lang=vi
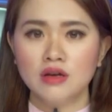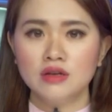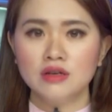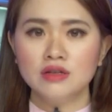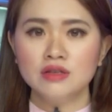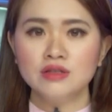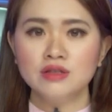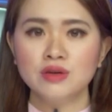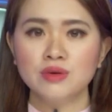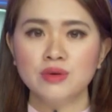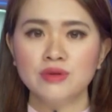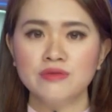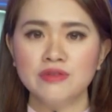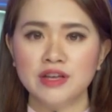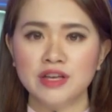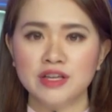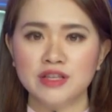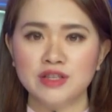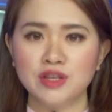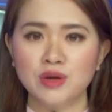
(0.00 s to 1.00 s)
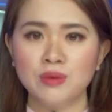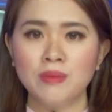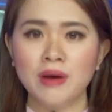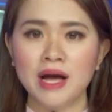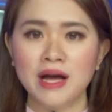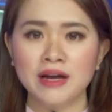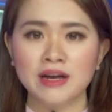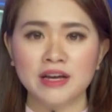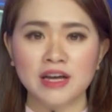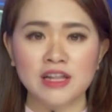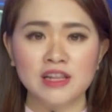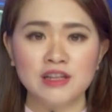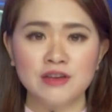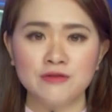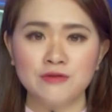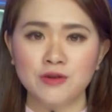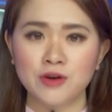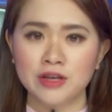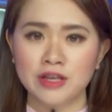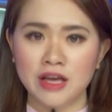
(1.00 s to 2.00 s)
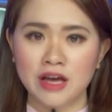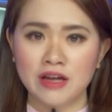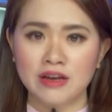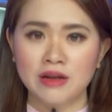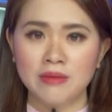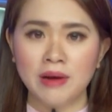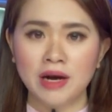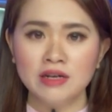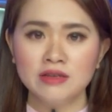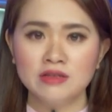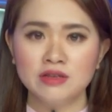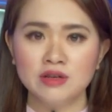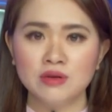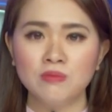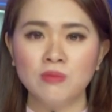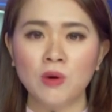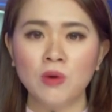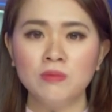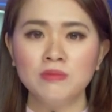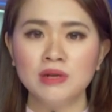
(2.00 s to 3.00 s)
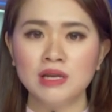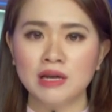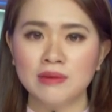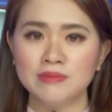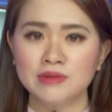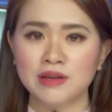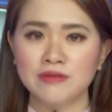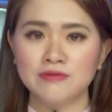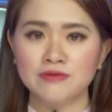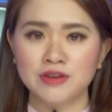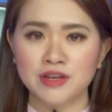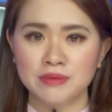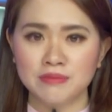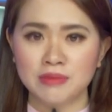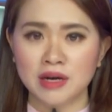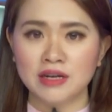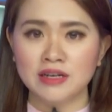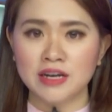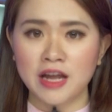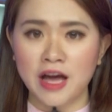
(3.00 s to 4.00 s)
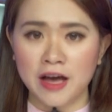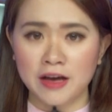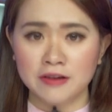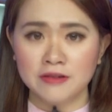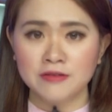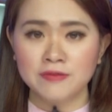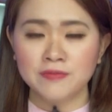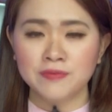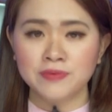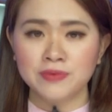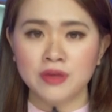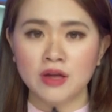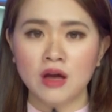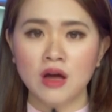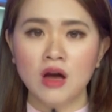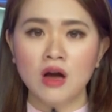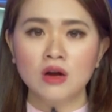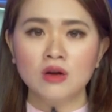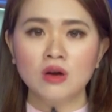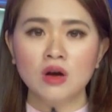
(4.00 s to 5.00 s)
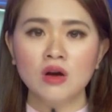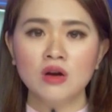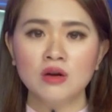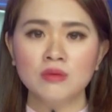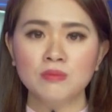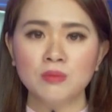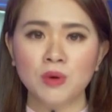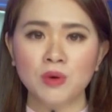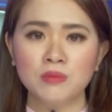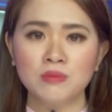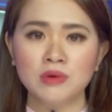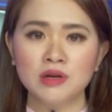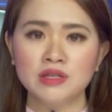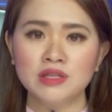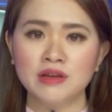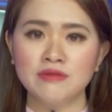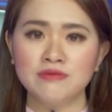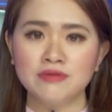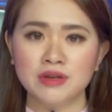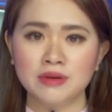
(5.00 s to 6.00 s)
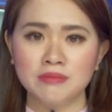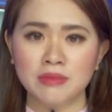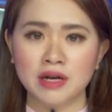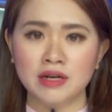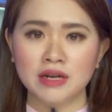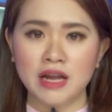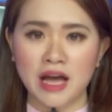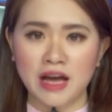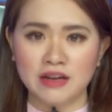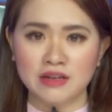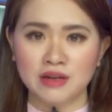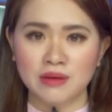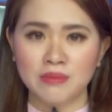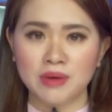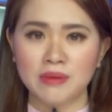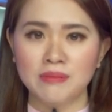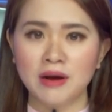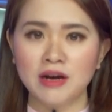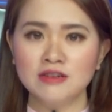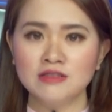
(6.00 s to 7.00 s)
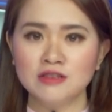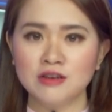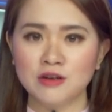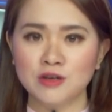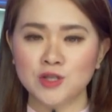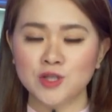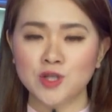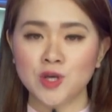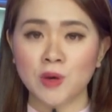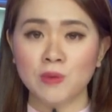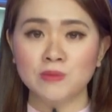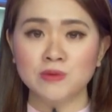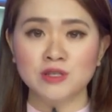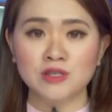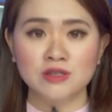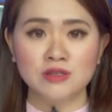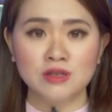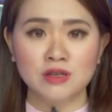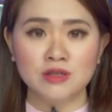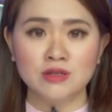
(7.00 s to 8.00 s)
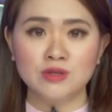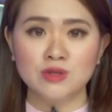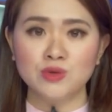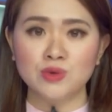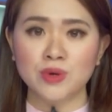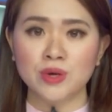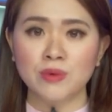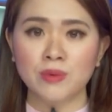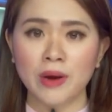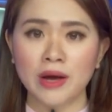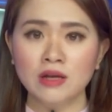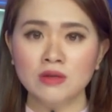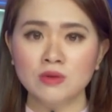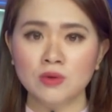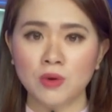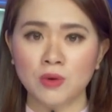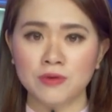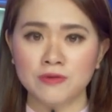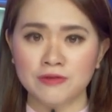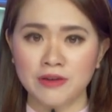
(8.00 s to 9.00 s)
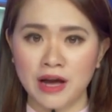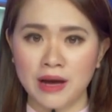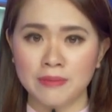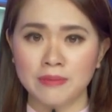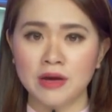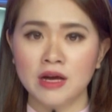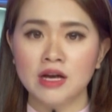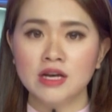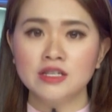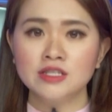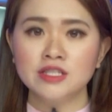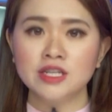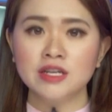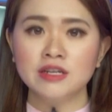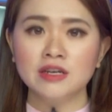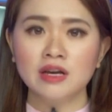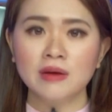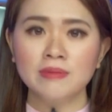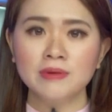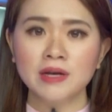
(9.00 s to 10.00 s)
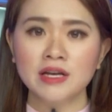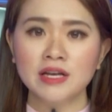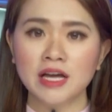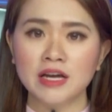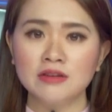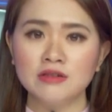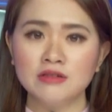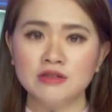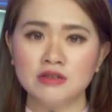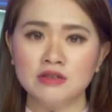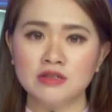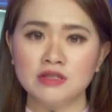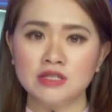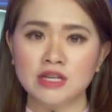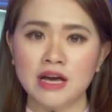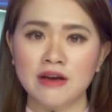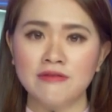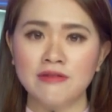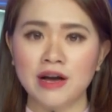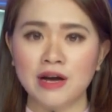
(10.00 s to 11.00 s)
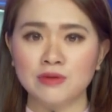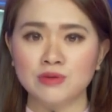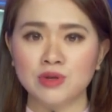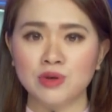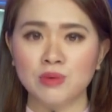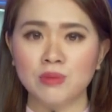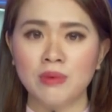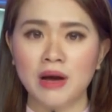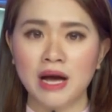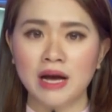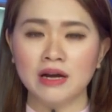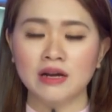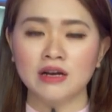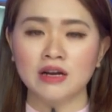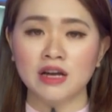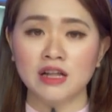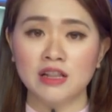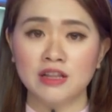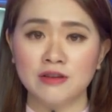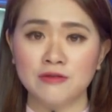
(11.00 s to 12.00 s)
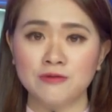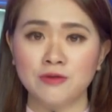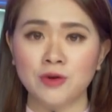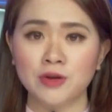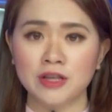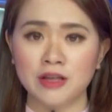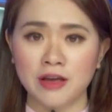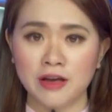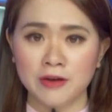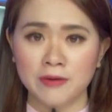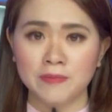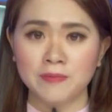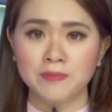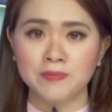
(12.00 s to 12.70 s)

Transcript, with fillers: Kính thưa quý vị, tiểu bang California đã bắt giữ 45 thành viên băng đảng. Có hơn 40 thành viên băng đảng đã bị bắt giữ trong chiến dịch truy quét tội phạm trên khắp các ngã đường ra vào tiểu bang California.